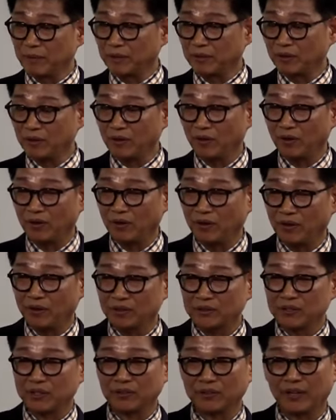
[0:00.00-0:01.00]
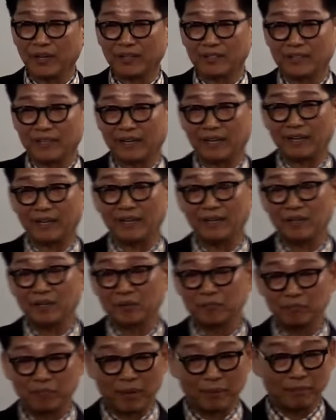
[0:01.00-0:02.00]
그럼에도 첫 해
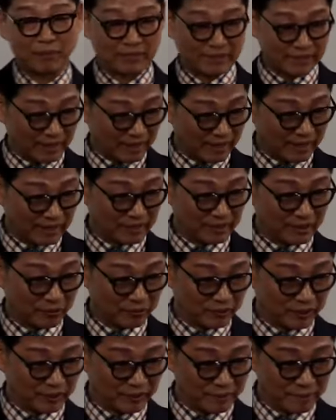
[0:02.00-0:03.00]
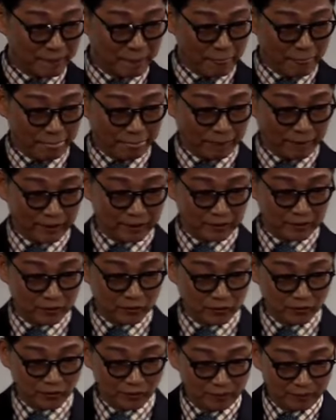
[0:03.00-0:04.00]
제가 판매사 가게 되고요.
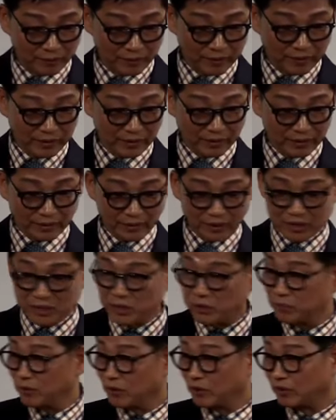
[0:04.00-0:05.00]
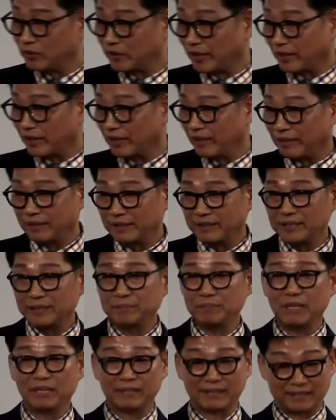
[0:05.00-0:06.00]
그리고 어, 12월 달에
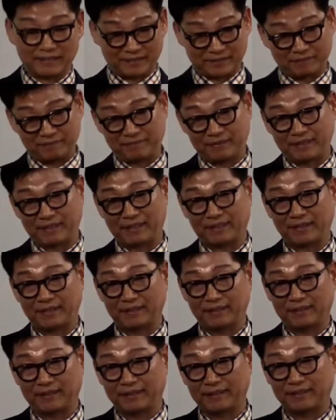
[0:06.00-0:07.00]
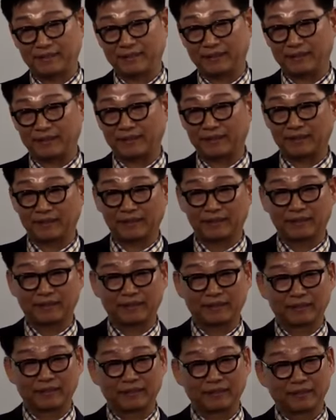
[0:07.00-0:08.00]
팀장을 갔습니다. 예.
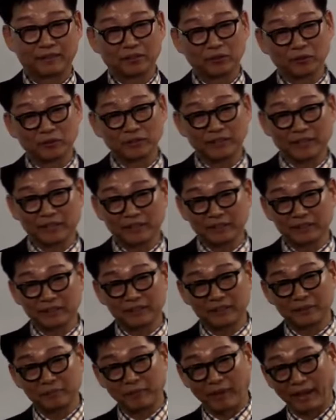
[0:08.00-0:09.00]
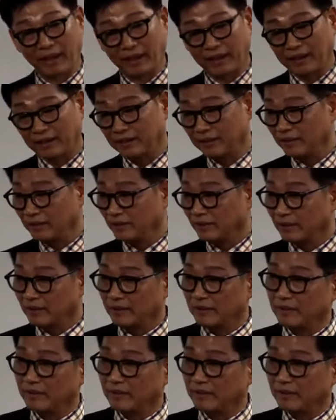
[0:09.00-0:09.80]
그리고 이제 그 이듬해